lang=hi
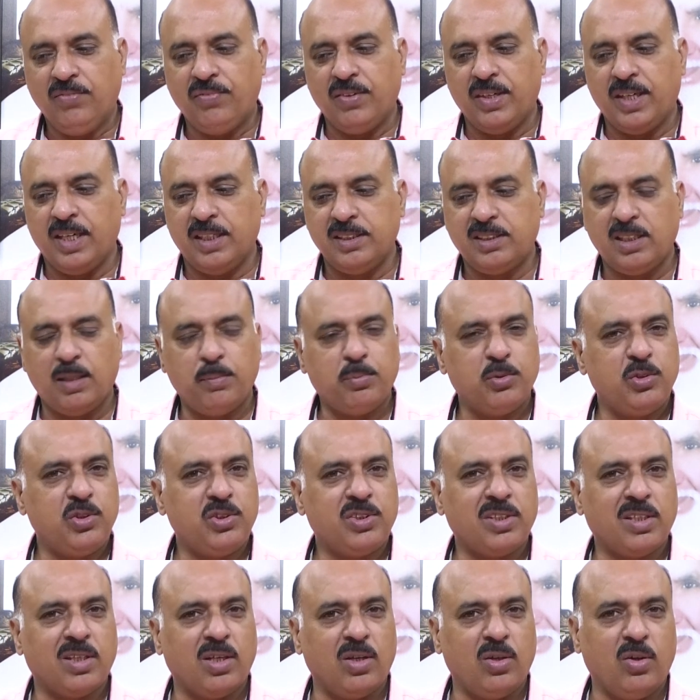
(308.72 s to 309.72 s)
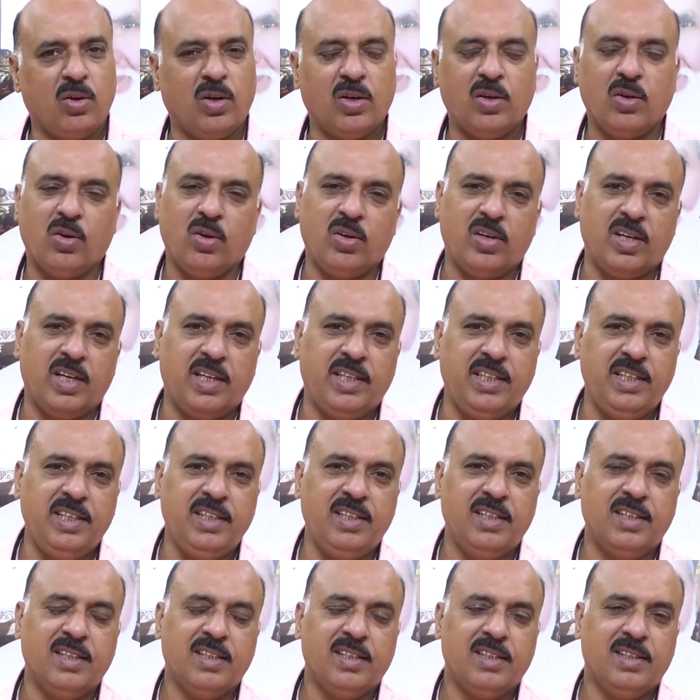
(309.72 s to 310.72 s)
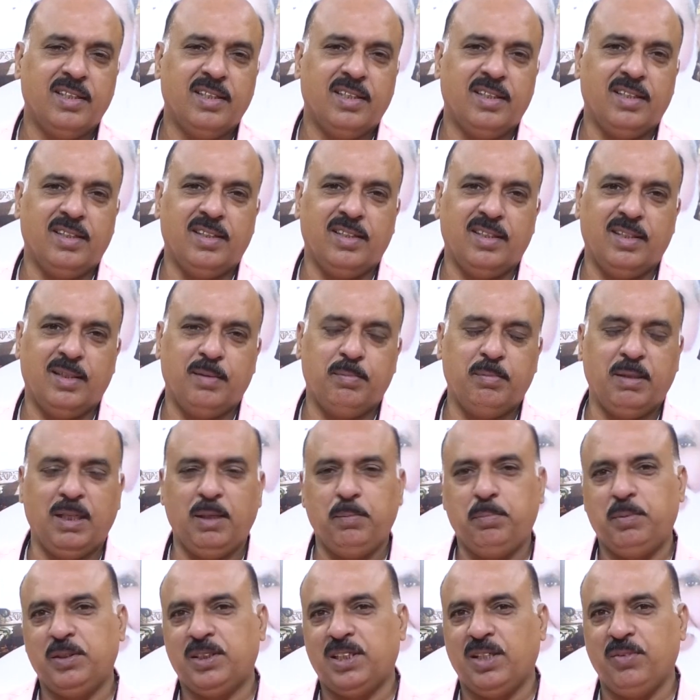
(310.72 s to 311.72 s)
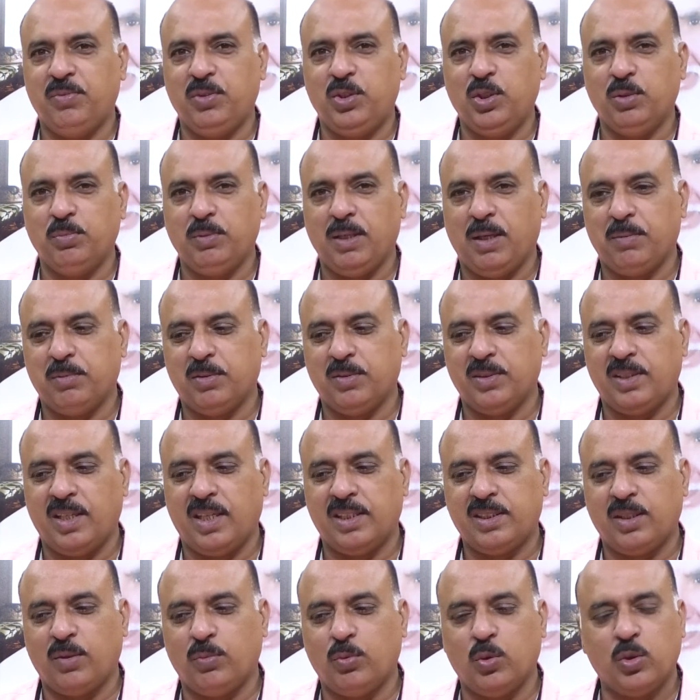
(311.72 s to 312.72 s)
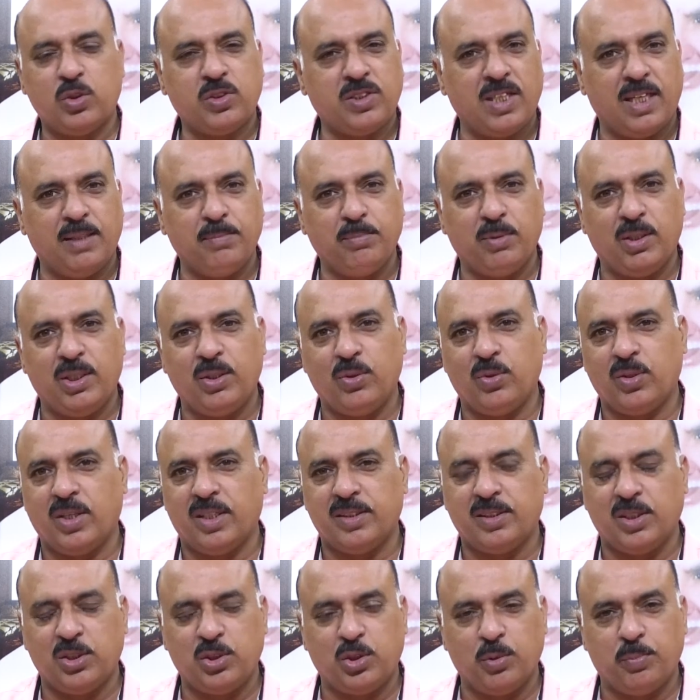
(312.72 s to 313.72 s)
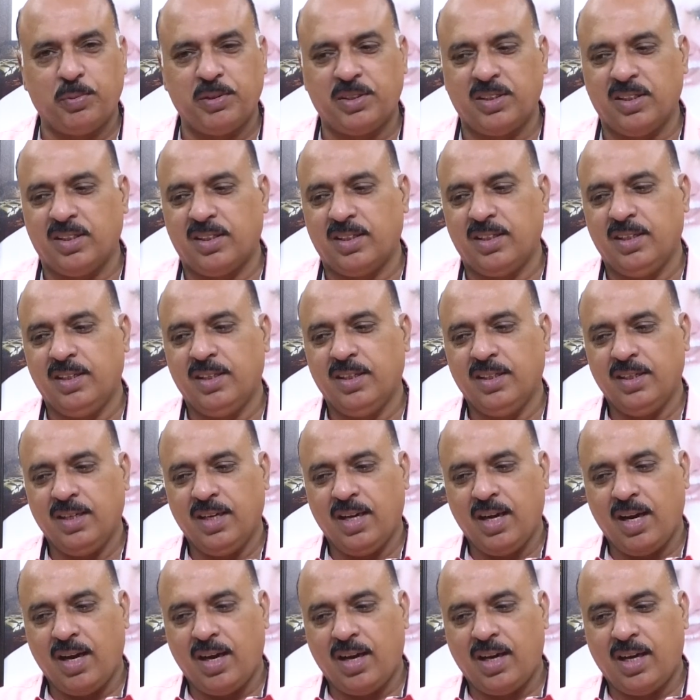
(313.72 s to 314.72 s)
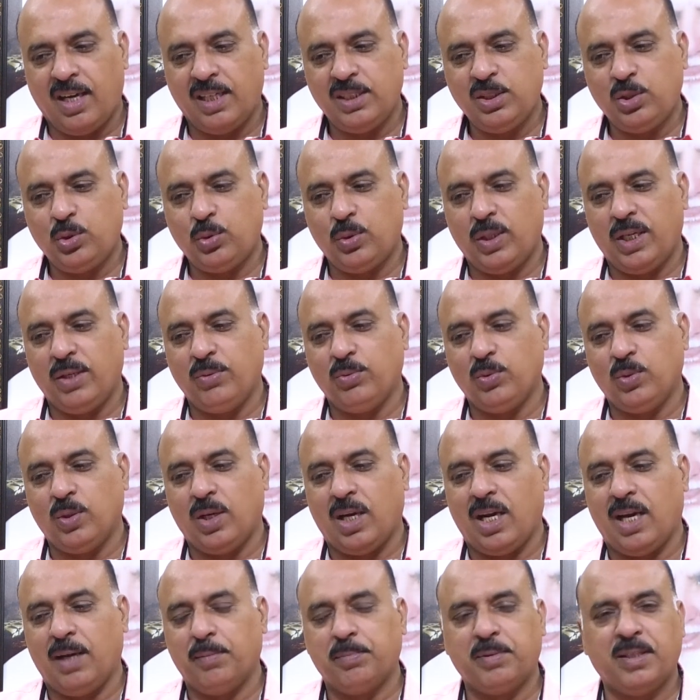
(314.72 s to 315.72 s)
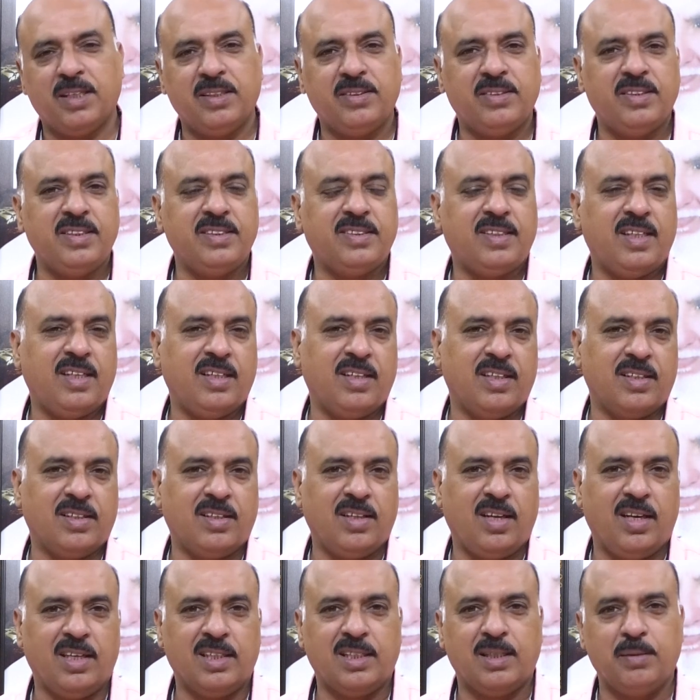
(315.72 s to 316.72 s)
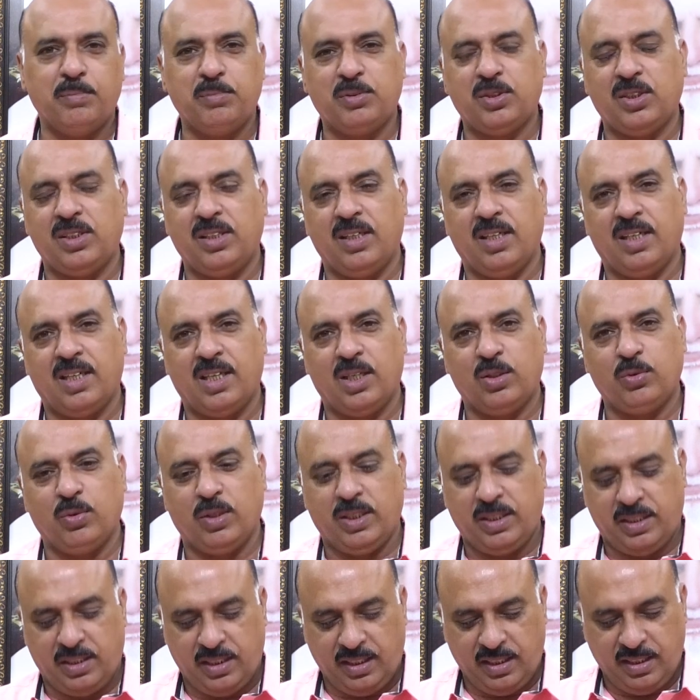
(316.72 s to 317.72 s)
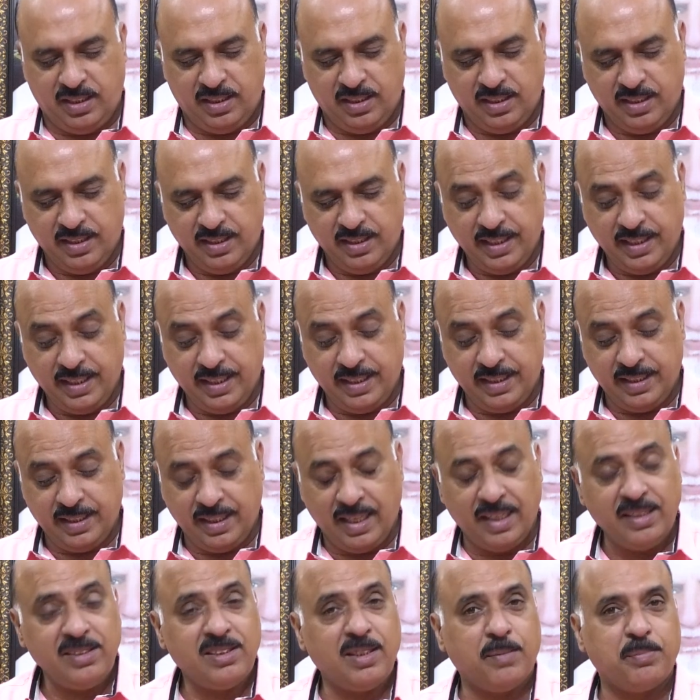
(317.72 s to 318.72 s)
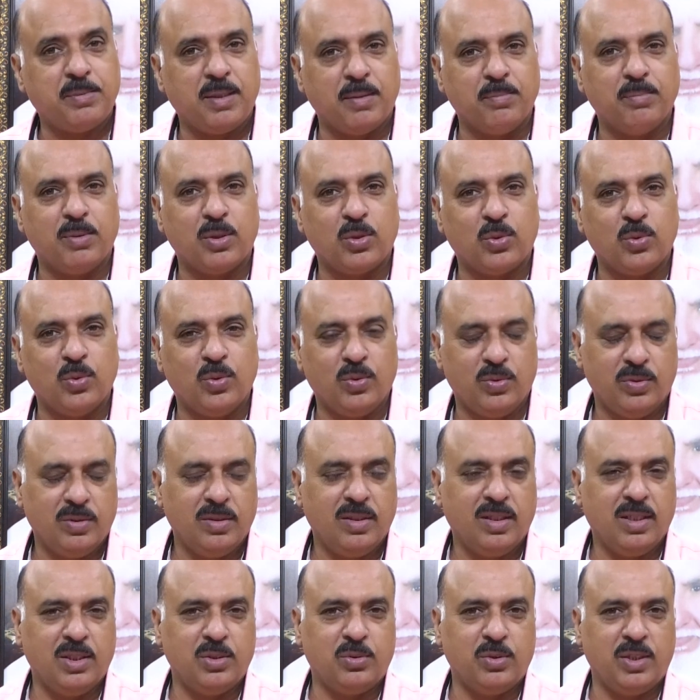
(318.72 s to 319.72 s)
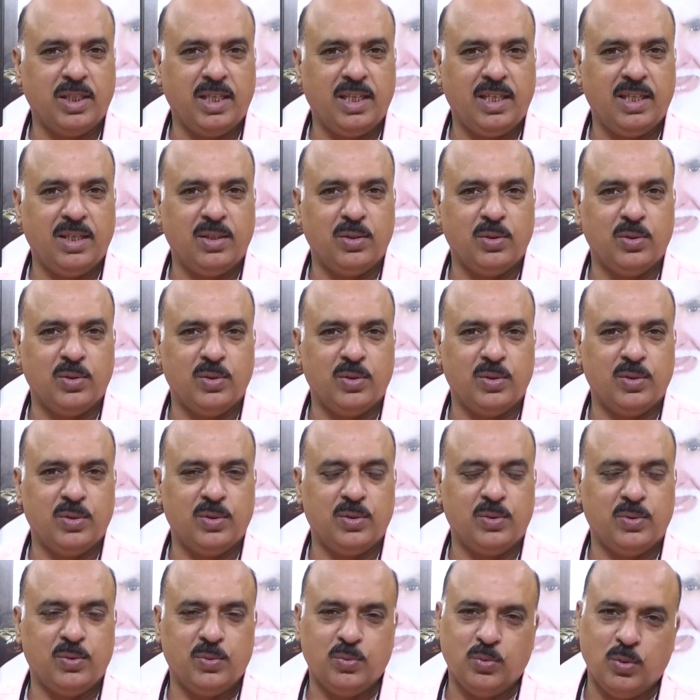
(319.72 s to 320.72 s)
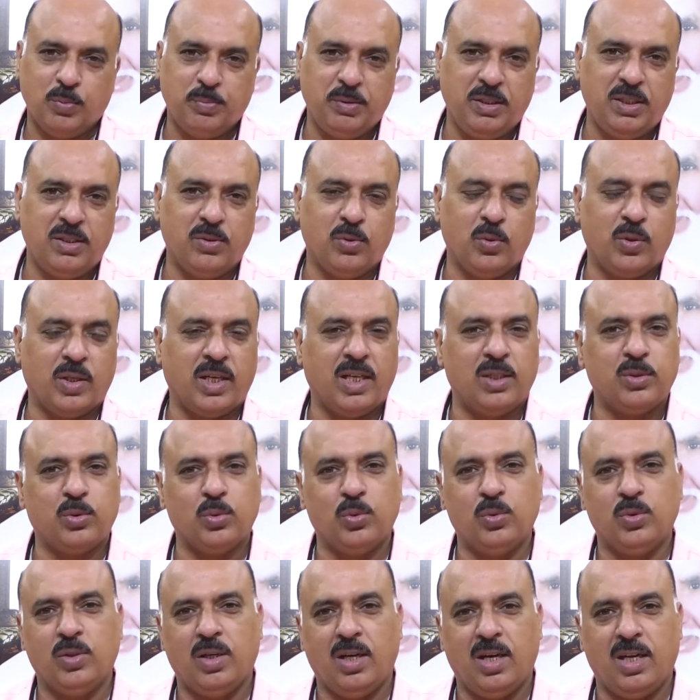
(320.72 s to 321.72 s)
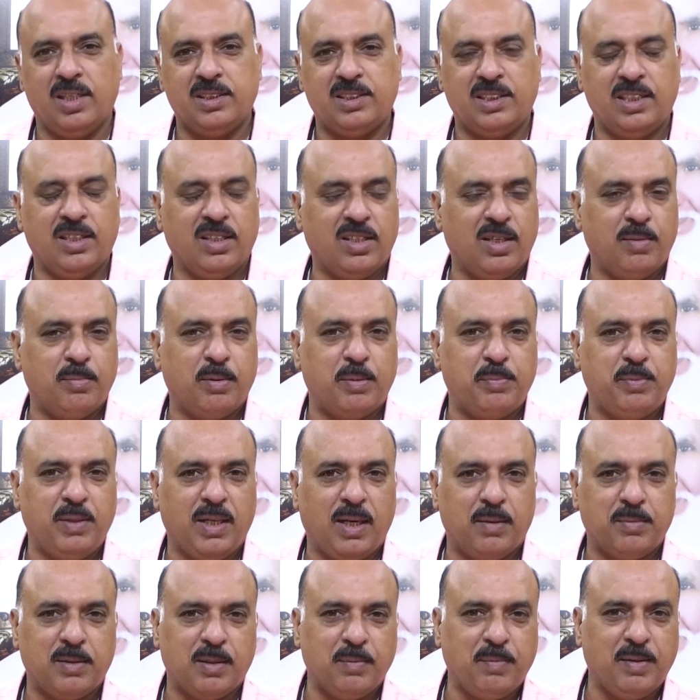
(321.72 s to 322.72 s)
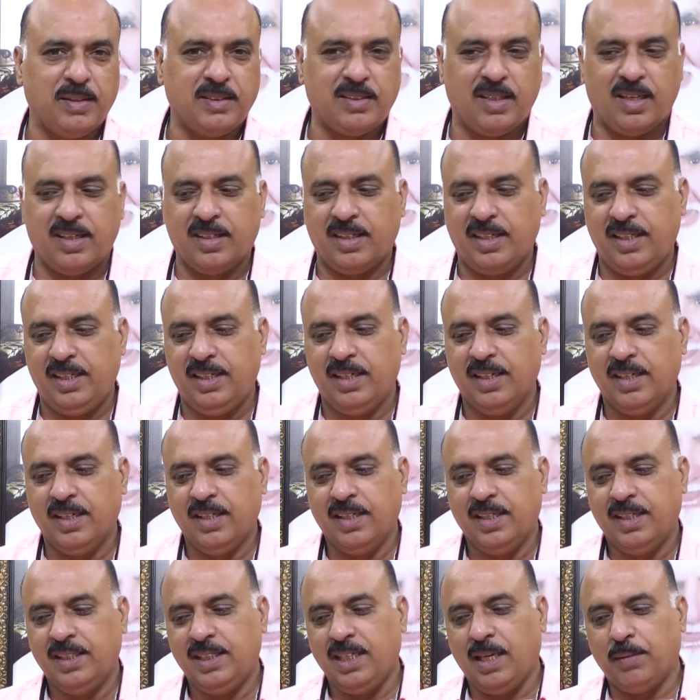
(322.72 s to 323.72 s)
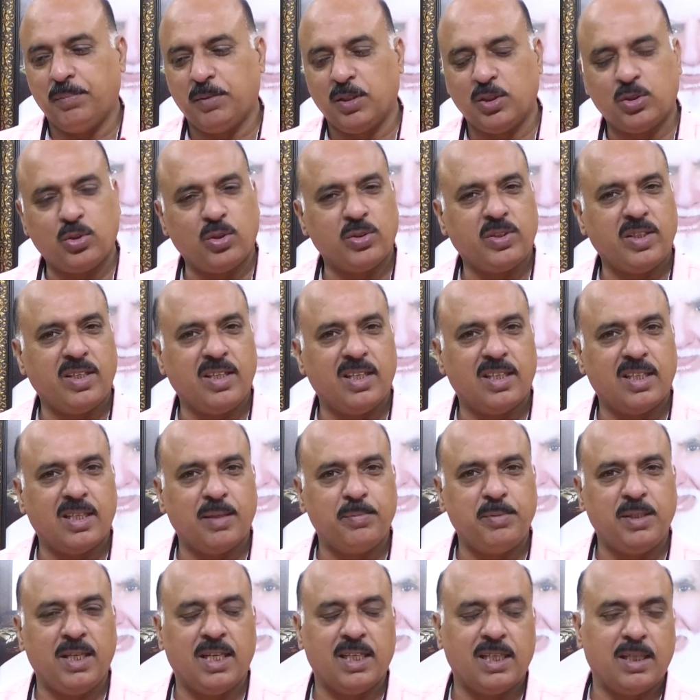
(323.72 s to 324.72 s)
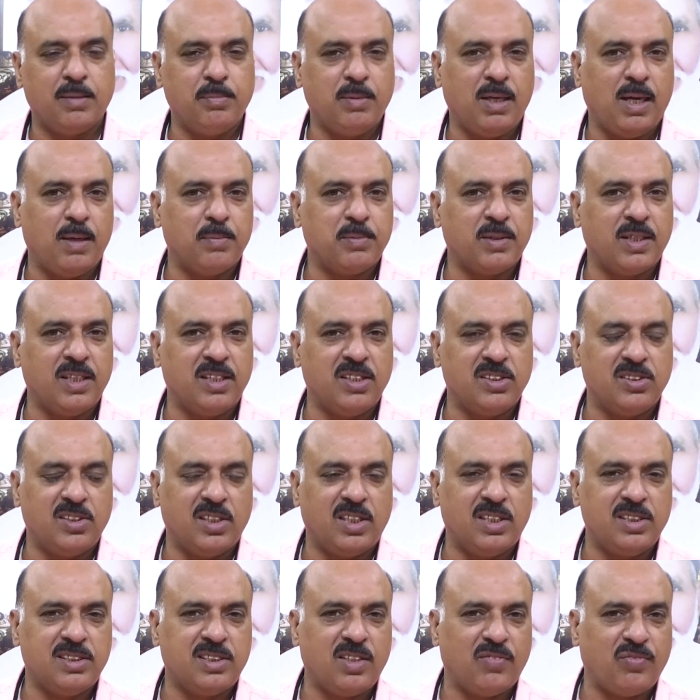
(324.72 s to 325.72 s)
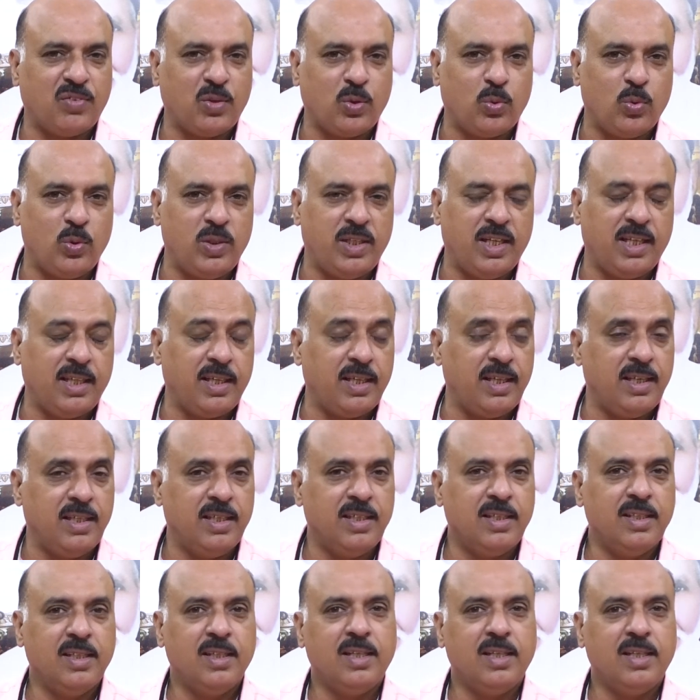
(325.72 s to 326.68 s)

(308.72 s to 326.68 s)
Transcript: फाइनेंशियल पोजीशन का लॉर्ड ऑलरेडी मैंने पिछली वीडियो में आपको बताया था वो स्टैंड बाय हो गया था जुपिटर आज जो है वो आपके तीसरे घर का हाकिम सैारा ट्वेंटी नाइन सेप्टेम्बर को जो है वो भी हो रहा है तो आज ये खबर भी आपके पास आ गई या आपके चौथे घर का भी हाकिम है आपके नज़दीकी सफ़र खुल जाएंगे